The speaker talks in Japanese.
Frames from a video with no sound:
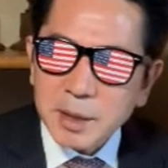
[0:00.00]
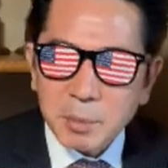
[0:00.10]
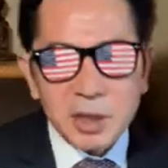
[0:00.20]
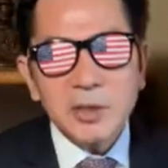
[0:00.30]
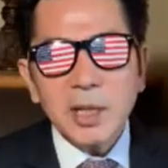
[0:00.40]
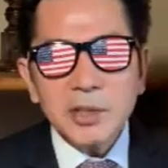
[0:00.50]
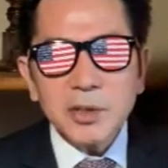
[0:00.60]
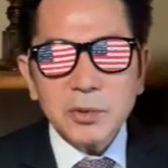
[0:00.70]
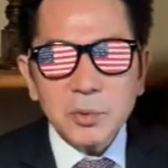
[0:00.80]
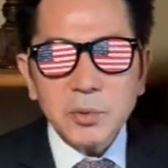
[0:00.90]
珍
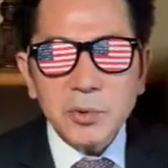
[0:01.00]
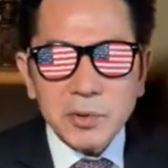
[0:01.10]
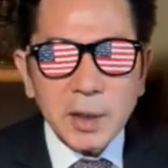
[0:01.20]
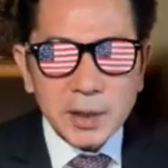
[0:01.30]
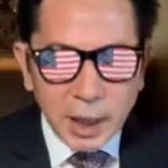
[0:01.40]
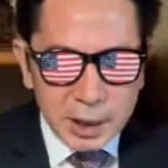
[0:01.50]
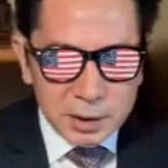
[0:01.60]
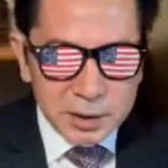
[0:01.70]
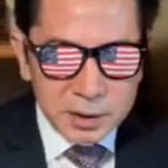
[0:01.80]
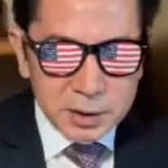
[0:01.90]
しいことではない
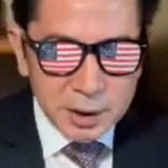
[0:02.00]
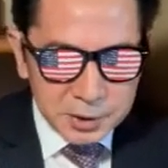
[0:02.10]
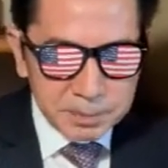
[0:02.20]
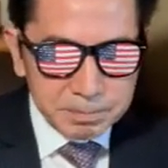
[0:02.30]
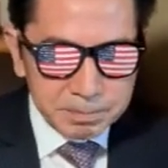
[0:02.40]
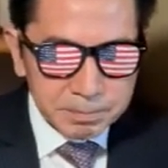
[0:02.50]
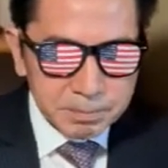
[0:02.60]
んです。